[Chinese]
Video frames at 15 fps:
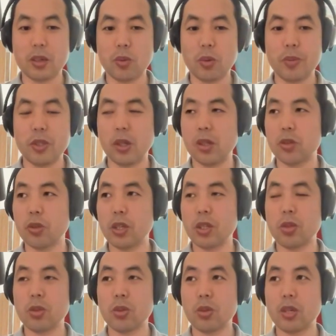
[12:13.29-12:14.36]
那我们交的
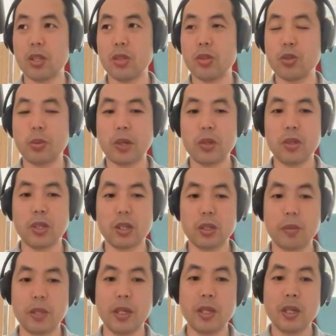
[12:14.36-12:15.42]
税都都让你去跑去那个
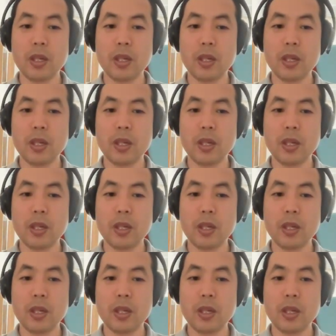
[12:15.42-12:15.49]
什么？